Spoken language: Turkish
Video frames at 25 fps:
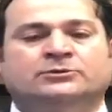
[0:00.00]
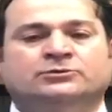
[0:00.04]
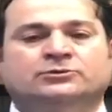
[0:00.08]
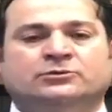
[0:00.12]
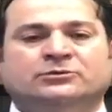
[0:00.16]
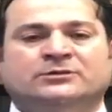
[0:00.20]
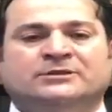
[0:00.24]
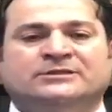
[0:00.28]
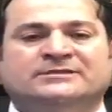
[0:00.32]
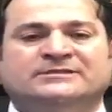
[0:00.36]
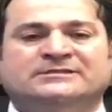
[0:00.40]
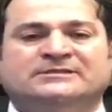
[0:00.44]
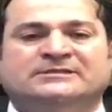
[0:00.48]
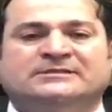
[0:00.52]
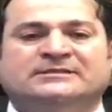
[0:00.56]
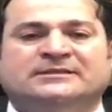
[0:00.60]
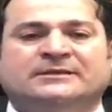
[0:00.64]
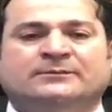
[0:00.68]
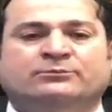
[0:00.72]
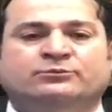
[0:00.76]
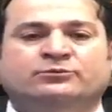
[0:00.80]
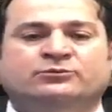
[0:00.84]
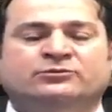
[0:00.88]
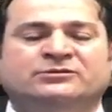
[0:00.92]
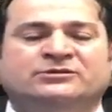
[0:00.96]

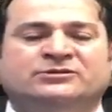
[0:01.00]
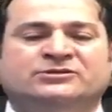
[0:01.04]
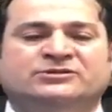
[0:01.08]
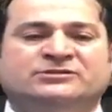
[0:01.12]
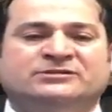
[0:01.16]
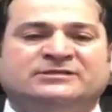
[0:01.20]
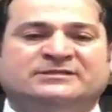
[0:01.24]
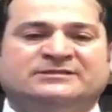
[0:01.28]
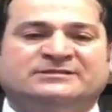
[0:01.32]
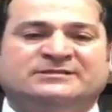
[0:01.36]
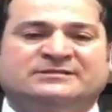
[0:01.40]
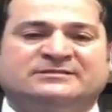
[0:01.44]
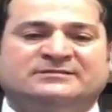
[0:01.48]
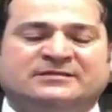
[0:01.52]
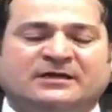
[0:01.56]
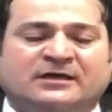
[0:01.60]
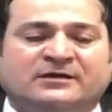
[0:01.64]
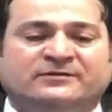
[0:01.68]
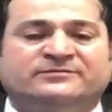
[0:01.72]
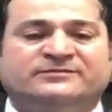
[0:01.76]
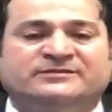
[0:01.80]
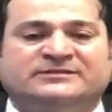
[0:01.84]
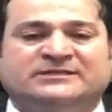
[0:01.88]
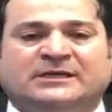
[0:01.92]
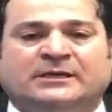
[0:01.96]
Dolayısıyla bunun için de size
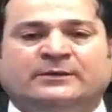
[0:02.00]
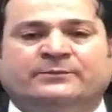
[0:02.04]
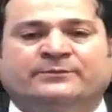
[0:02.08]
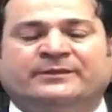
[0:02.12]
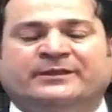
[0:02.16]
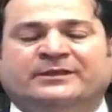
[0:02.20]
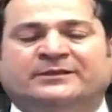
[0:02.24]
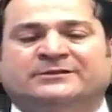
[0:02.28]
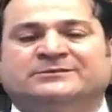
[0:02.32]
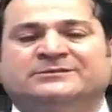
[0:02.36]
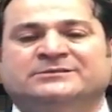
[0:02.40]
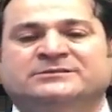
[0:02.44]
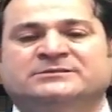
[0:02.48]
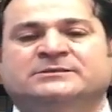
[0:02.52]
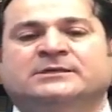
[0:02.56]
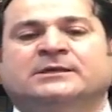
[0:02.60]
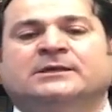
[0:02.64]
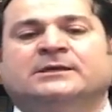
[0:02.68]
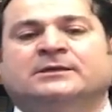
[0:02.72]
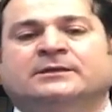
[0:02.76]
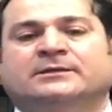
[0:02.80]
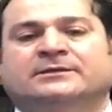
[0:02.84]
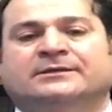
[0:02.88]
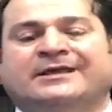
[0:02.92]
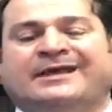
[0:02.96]
tavsiyem yalnız
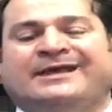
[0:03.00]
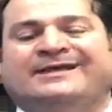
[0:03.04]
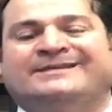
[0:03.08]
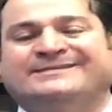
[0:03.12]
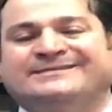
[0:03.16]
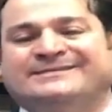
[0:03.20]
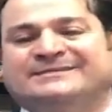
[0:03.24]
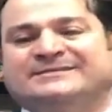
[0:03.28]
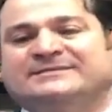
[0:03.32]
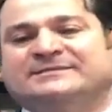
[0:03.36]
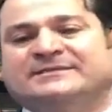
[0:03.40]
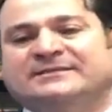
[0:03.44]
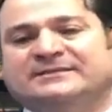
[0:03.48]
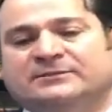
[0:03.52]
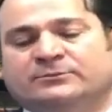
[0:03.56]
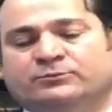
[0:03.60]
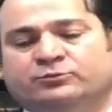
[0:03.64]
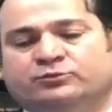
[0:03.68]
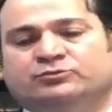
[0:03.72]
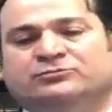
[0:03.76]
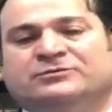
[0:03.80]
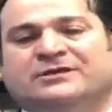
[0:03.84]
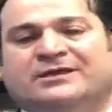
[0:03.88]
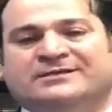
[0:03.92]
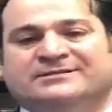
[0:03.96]
geldiğiniz ya da
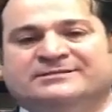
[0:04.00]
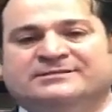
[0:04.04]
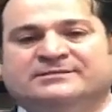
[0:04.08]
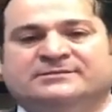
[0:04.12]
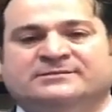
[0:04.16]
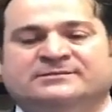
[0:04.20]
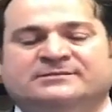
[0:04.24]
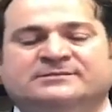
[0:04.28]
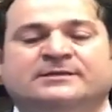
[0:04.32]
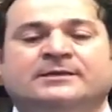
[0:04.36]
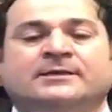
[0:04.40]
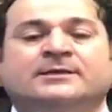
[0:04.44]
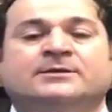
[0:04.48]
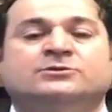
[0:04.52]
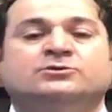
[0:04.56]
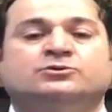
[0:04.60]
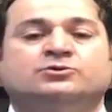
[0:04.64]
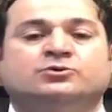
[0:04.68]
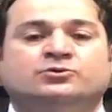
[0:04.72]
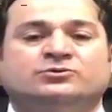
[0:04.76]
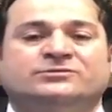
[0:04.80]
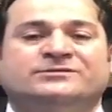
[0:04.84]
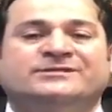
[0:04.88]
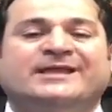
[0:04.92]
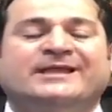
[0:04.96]
buradaysanız
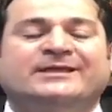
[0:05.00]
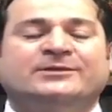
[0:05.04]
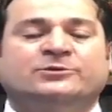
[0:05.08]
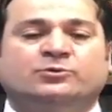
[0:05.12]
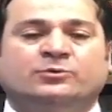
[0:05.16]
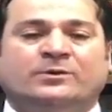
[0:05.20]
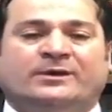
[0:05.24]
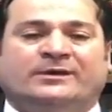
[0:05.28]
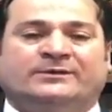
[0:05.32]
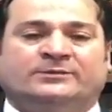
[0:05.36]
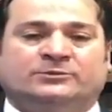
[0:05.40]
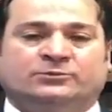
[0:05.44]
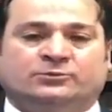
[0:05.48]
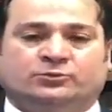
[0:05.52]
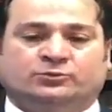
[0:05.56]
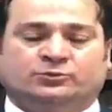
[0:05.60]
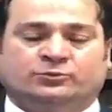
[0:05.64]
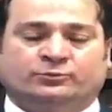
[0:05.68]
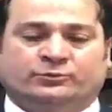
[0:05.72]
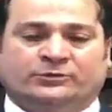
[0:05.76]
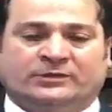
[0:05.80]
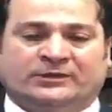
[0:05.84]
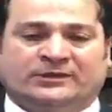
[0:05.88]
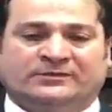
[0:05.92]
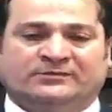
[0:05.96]
Sosyal Güvenlik
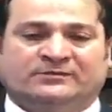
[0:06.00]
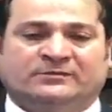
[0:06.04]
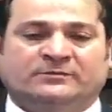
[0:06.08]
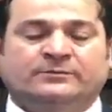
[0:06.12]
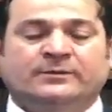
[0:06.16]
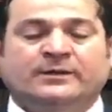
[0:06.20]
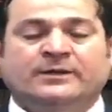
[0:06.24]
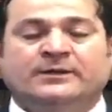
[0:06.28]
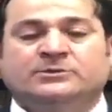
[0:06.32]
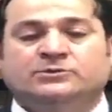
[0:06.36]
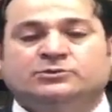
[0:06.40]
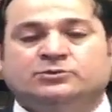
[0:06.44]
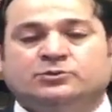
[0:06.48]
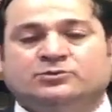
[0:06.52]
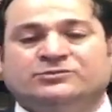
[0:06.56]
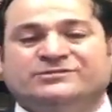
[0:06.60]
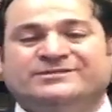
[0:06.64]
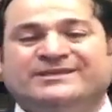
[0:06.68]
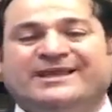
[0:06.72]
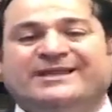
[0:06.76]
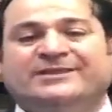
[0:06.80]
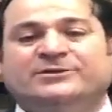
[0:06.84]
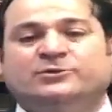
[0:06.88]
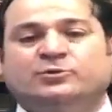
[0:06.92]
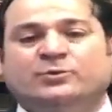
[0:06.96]
Kurumu'na gidip
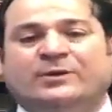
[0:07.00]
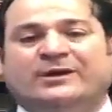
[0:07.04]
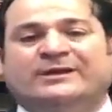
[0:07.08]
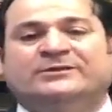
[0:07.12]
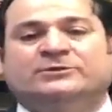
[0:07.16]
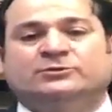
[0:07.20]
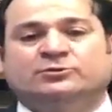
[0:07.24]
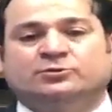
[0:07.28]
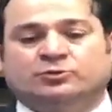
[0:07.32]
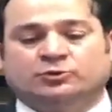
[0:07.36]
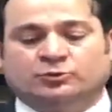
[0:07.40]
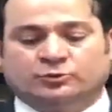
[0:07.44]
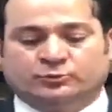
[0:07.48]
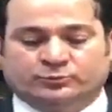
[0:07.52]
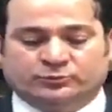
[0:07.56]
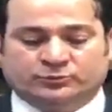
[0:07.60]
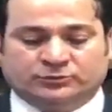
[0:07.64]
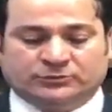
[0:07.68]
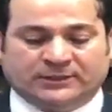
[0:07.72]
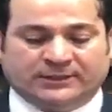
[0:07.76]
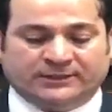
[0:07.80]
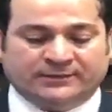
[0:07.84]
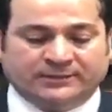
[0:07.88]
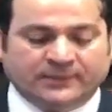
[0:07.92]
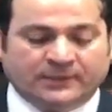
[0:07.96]
Sosyal Güvenlik
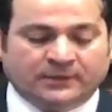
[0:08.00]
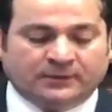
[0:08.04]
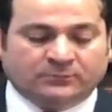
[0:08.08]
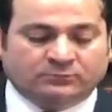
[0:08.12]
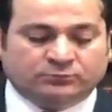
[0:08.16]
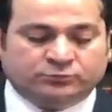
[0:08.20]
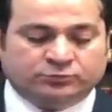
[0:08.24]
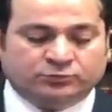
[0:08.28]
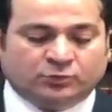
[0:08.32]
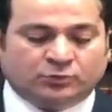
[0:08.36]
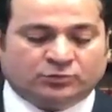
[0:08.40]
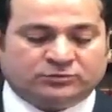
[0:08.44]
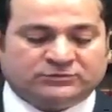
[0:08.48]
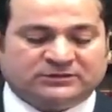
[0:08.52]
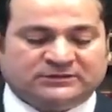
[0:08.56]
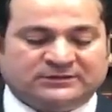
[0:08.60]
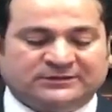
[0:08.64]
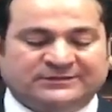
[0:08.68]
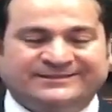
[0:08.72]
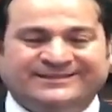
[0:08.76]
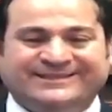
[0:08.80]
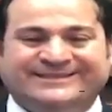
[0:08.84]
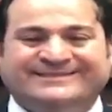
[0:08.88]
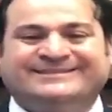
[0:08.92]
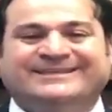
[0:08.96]
Kurumu'ndan bu
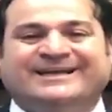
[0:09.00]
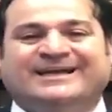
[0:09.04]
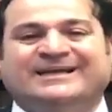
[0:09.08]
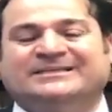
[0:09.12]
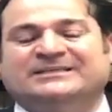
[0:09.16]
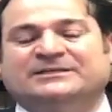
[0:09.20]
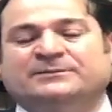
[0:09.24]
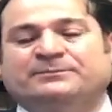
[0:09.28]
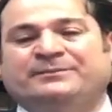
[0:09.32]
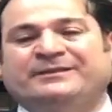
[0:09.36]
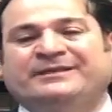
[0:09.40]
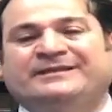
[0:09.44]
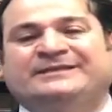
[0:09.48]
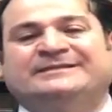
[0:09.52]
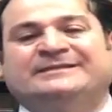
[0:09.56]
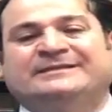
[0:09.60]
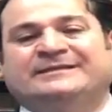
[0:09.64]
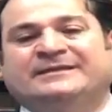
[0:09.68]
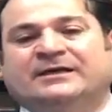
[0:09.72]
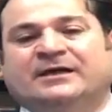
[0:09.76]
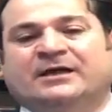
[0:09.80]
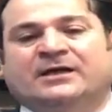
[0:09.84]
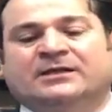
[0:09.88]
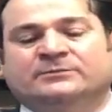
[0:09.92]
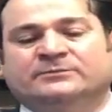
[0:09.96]
noktada detaylı
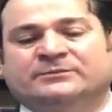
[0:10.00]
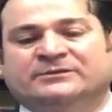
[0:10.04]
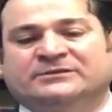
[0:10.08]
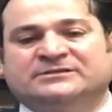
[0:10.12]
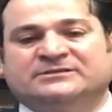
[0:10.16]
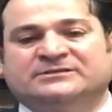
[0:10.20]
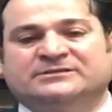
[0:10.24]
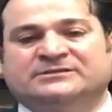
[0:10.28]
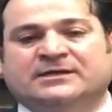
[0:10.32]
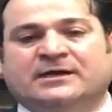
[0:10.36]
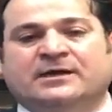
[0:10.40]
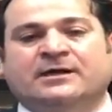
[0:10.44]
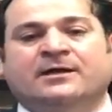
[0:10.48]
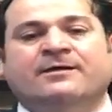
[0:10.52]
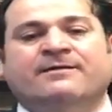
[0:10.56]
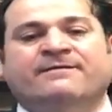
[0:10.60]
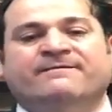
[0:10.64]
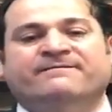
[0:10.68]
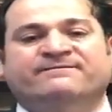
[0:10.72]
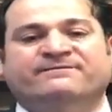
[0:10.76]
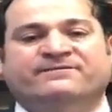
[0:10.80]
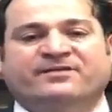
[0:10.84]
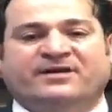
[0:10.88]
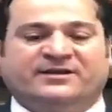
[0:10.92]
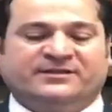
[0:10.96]
bilgileri almanızda
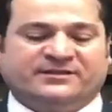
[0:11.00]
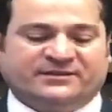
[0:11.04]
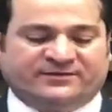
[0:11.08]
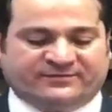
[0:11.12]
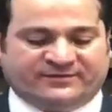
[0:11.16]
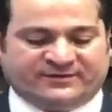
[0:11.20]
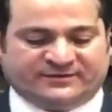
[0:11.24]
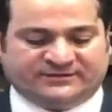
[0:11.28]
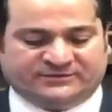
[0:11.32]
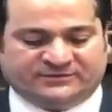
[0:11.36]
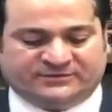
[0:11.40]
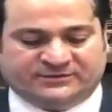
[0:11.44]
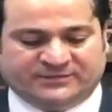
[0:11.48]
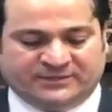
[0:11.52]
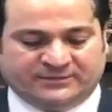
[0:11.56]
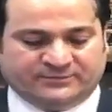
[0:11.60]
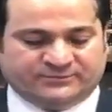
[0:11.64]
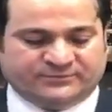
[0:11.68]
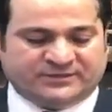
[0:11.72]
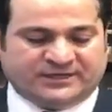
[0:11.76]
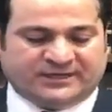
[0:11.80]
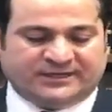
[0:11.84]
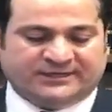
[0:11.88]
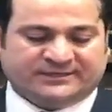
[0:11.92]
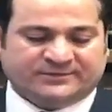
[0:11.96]
fayda vardır
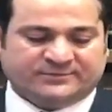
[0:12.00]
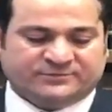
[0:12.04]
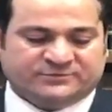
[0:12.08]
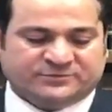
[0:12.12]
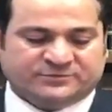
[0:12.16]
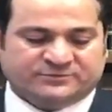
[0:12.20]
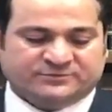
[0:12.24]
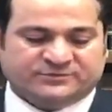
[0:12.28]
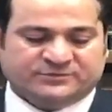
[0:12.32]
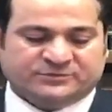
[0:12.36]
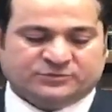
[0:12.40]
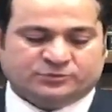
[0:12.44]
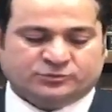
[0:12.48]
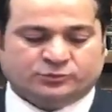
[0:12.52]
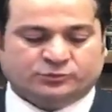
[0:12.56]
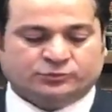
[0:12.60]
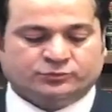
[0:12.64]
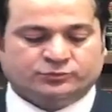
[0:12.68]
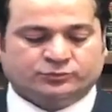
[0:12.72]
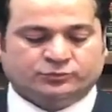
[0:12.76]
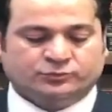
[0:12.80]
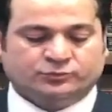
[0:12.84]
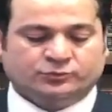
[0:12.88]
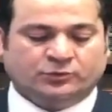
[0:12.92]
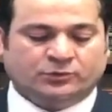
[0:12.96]
deyip takipçimizin
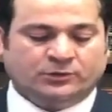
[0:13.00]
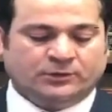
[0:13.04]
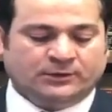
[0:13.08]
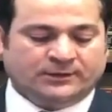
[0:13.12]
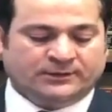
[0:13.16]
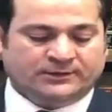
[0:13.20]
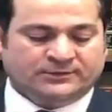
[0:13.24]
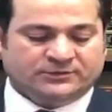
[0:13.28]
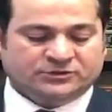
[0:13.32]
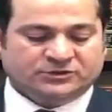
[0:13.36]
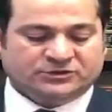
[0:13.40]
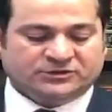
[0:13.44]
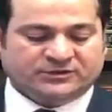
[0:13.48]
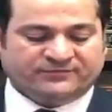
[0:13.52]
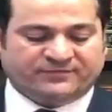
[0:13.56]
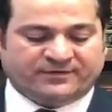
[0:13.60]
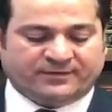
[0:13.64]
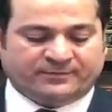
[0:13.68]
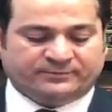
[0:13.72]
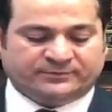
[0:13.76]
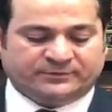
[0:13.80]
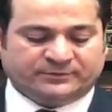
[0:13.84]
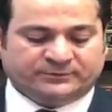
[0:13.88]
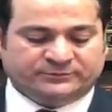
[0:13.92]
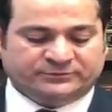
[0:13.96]
sorusunu
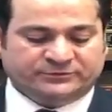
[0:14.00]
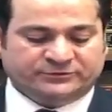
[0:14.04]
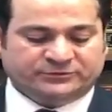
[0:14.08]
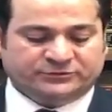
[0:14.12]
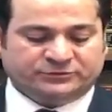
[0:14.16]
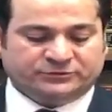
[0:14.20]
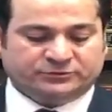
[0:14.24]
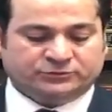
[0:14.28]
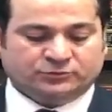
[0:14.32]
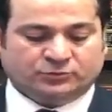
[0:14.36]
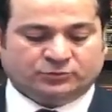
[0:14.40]
cevaplamış